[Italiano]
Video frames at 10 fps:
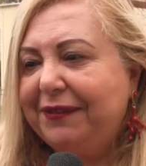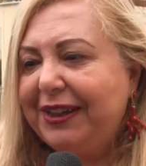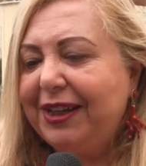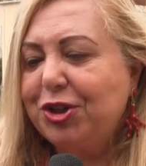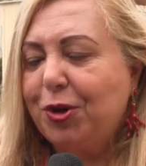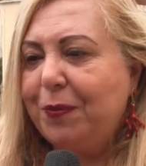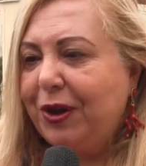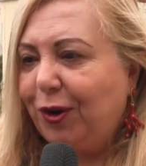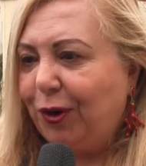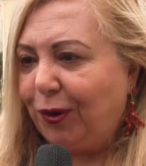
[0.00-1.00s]
vedere vedere c'è un
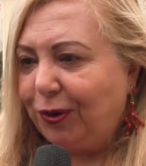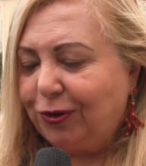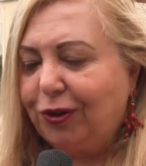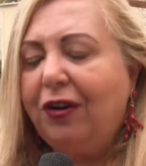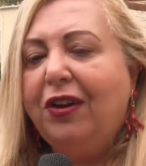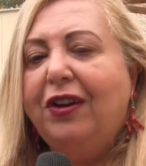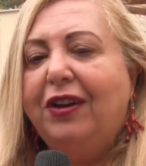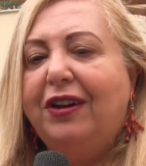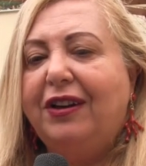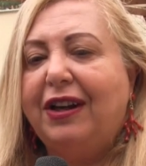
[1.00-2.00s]
piccolo orto
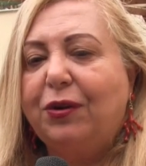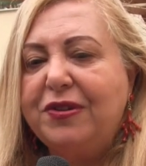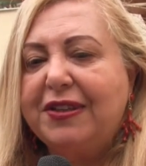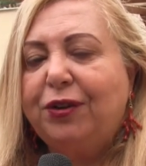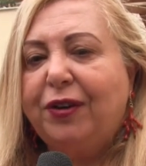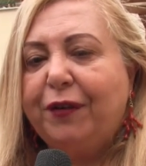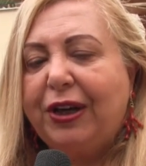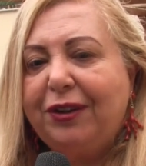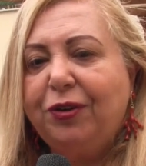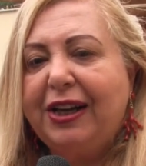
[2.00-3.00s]
eh, a cui stanno
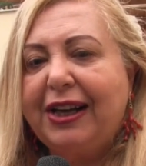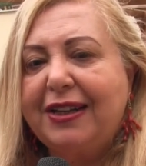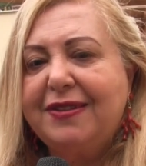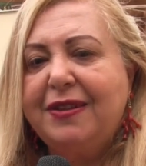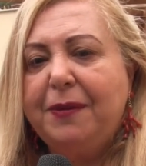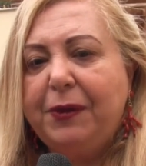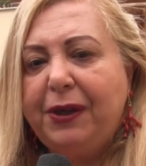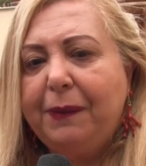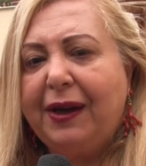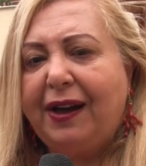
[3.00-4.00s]
lavorando i ragazzi di
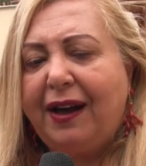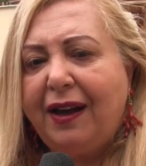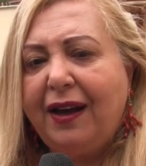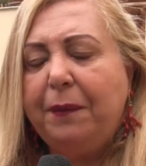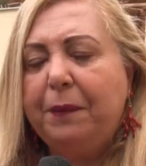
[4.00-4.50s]
prima A e